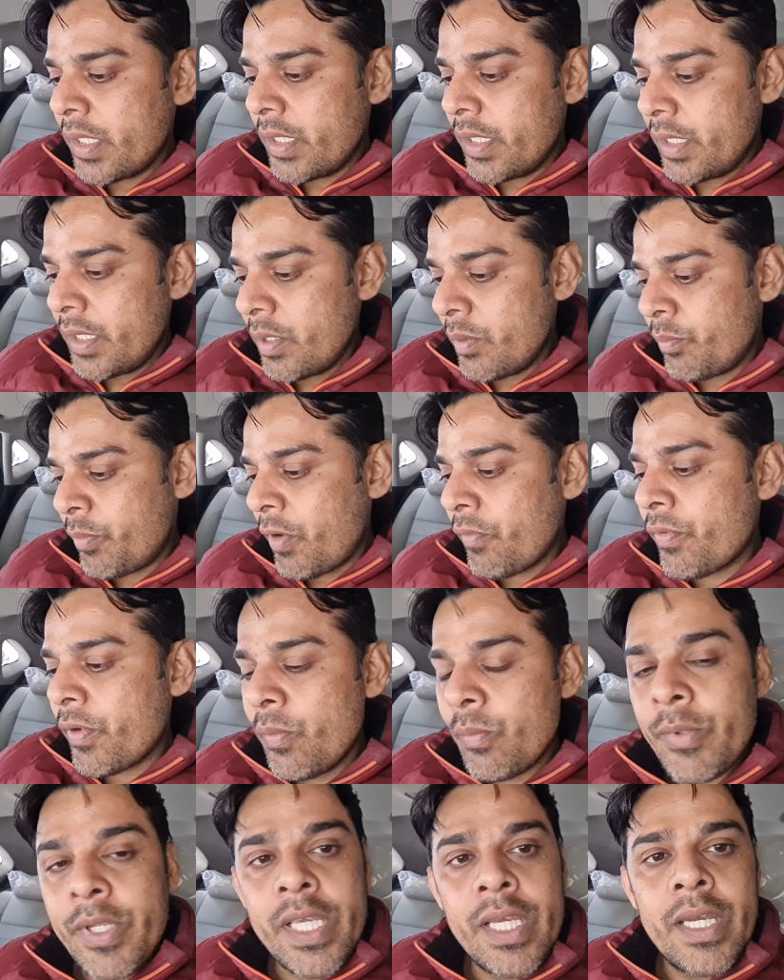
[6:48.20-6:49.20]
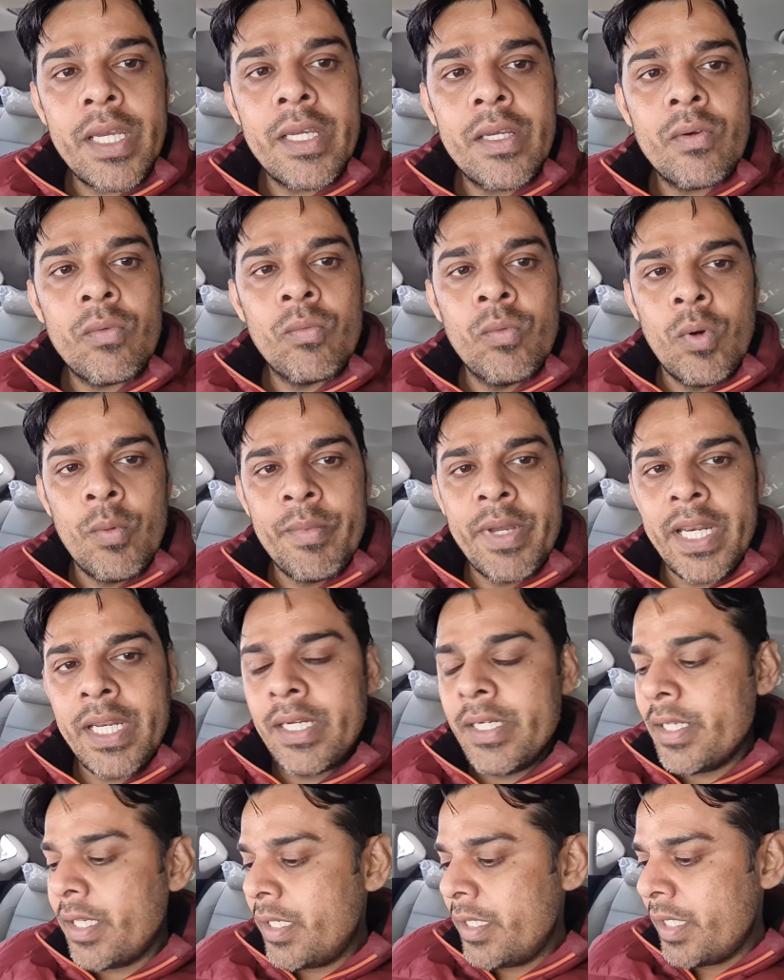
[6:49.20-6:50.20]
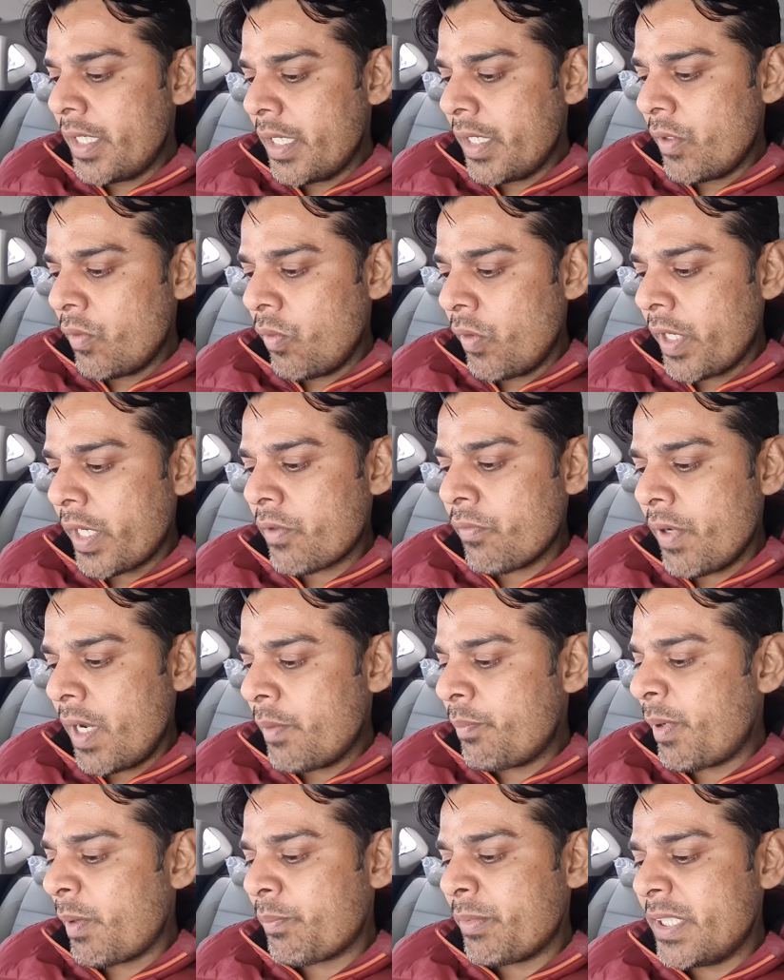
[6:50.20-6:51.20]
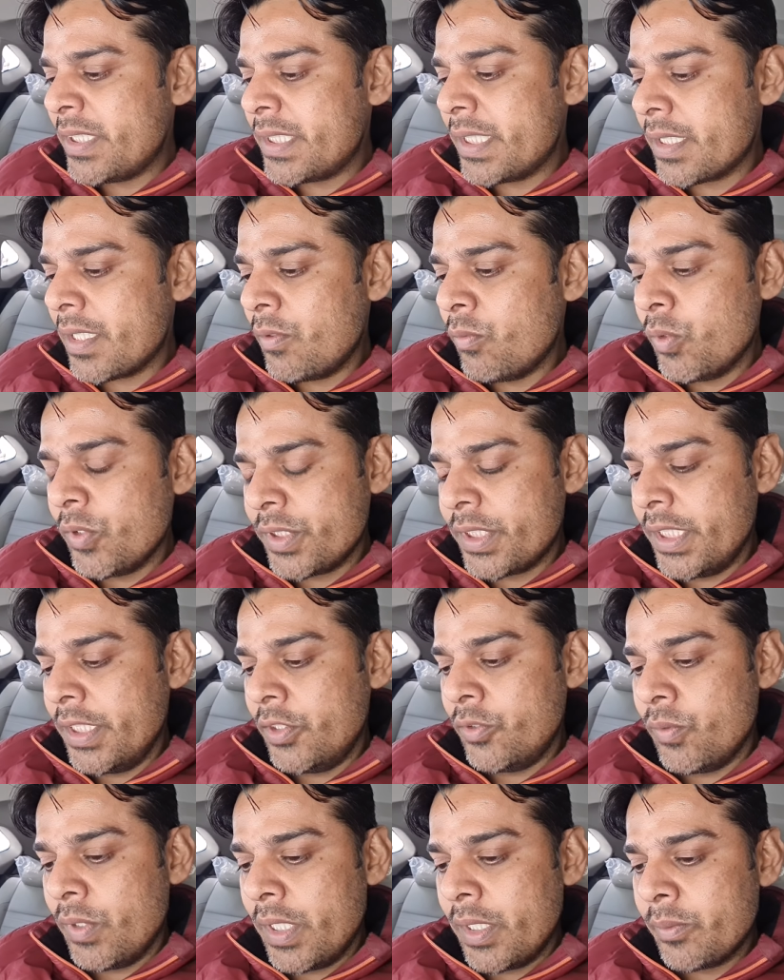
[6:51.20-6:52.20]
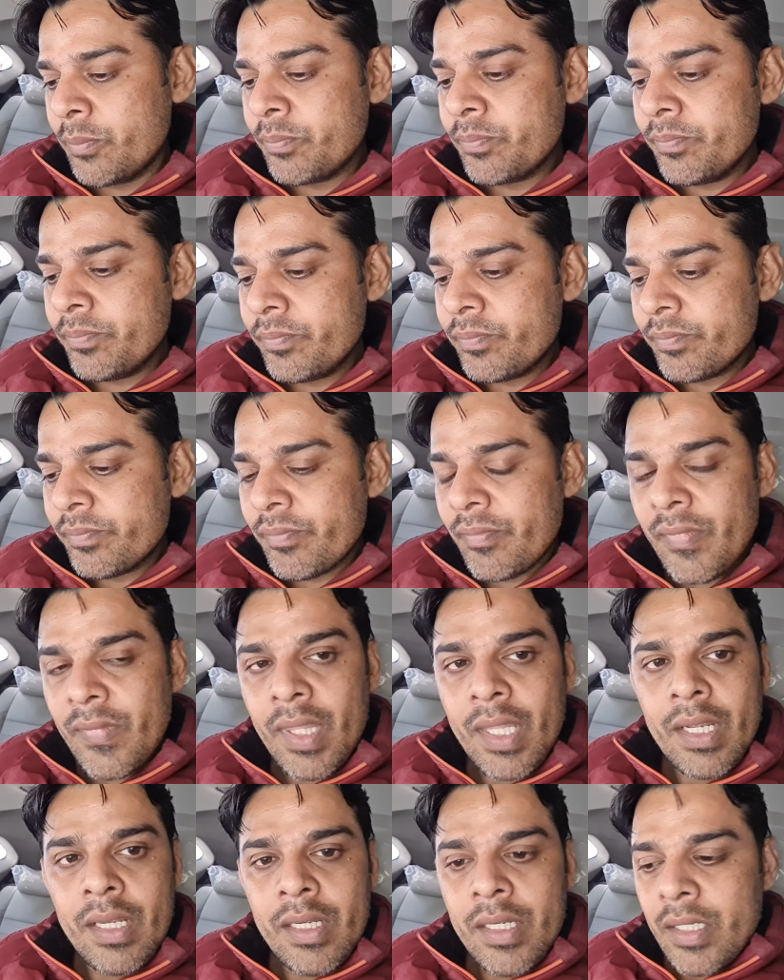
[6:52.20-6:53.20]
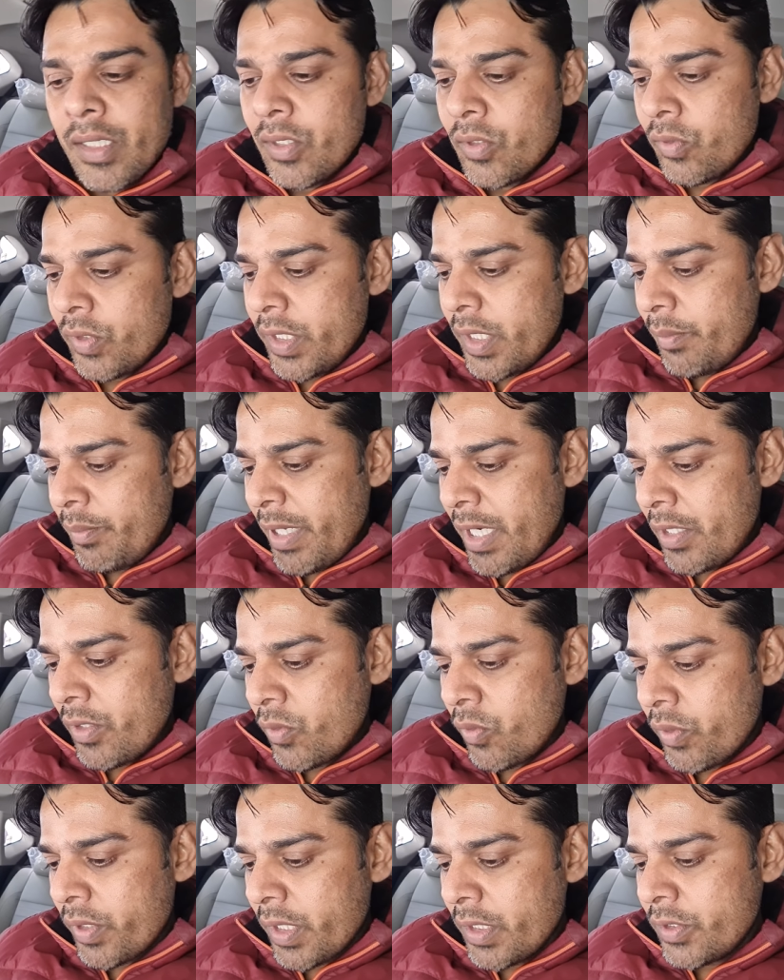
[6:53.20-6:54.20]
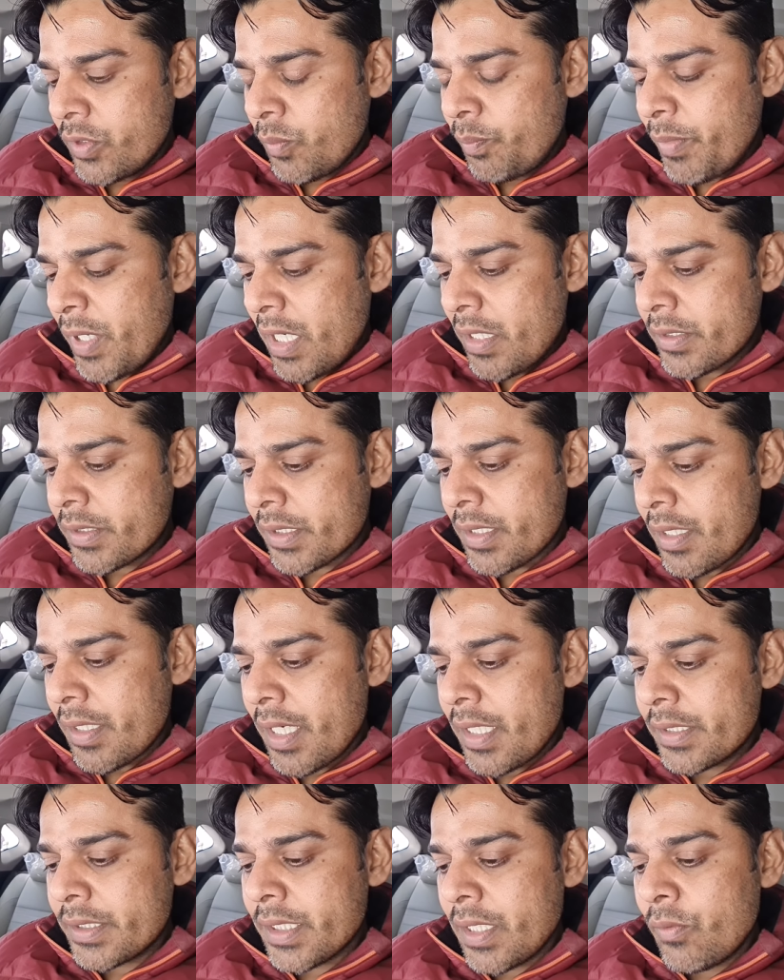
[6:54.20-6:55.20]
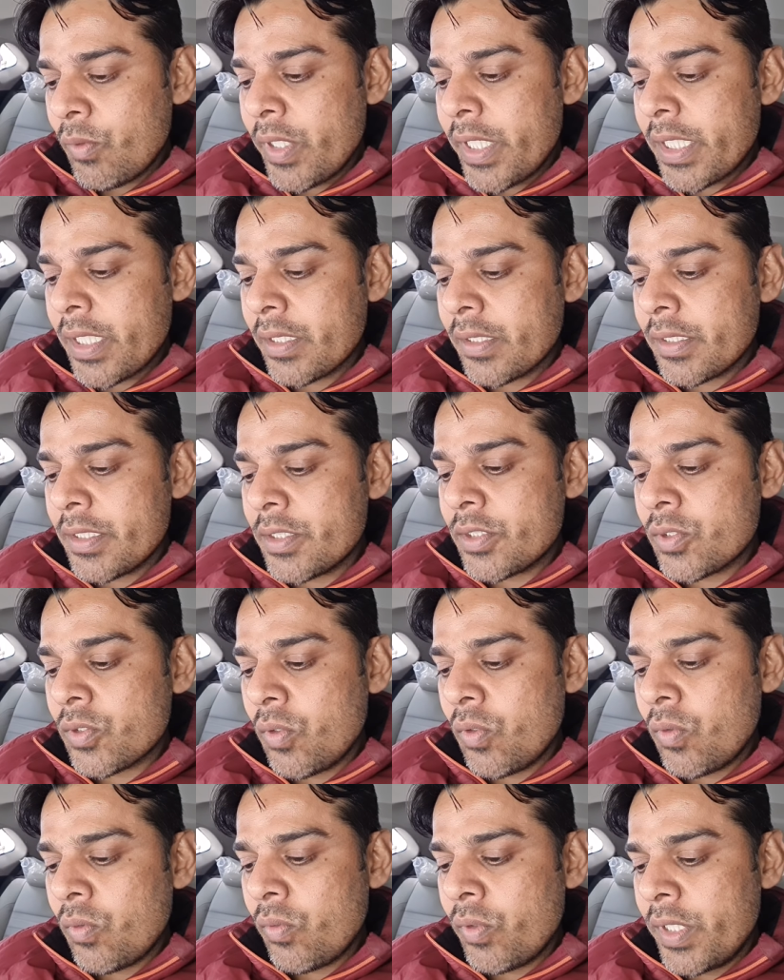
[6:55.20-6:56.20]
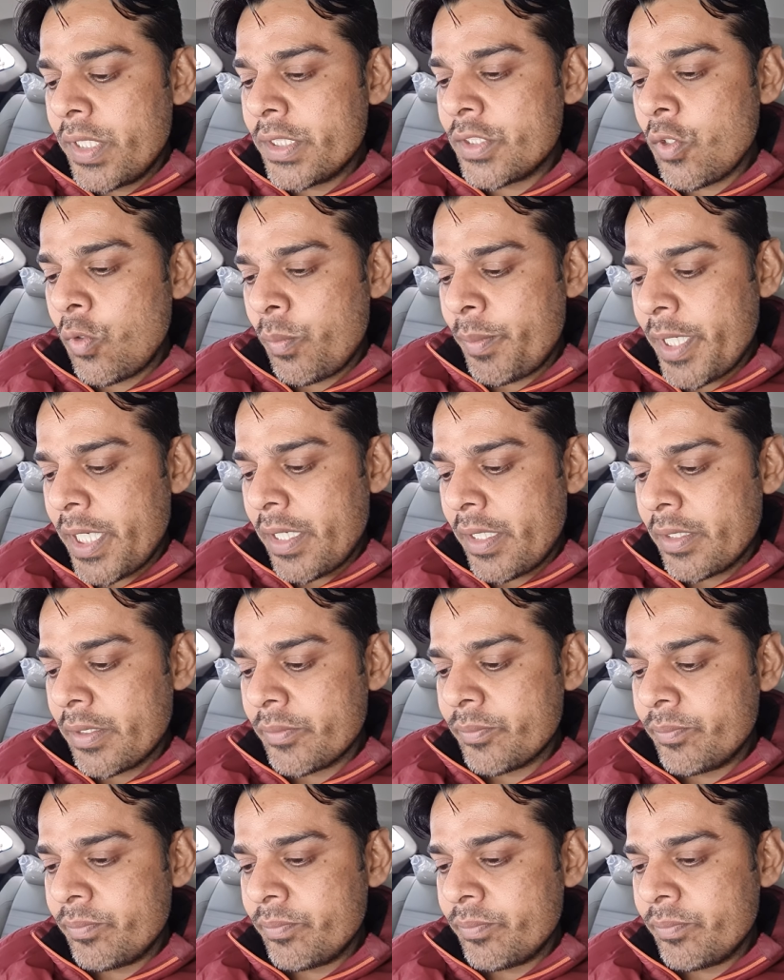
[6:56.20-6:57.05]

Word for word: परफ्यूम की है वो मेरी डली है और एक वाइपर पीछे का वो चेंज हुआ है तो ये मेरा टोटल जो पार्ट्स का खर्चा है वो इकतीस सौ उन्नीस रुपये है